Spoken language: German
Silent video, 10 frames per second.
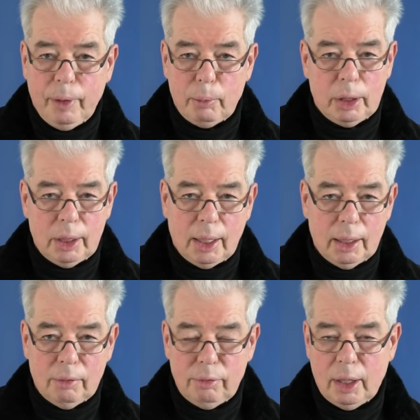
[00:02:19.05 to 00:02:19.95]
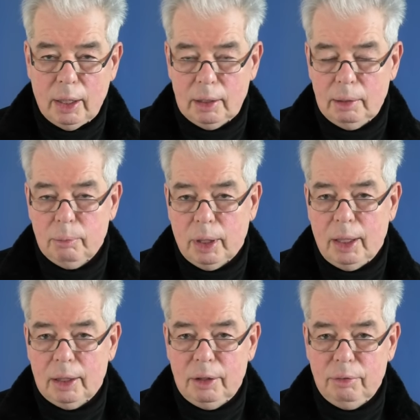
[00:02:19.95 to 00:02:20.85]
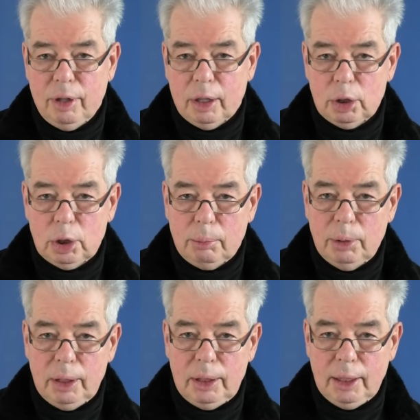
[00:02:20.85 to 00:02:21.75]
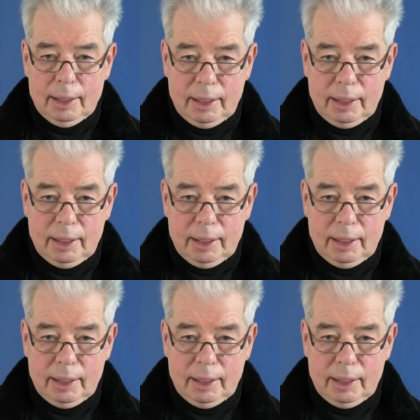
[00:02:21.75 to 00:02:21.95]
Aber danach war eben relativ lange Stabilität.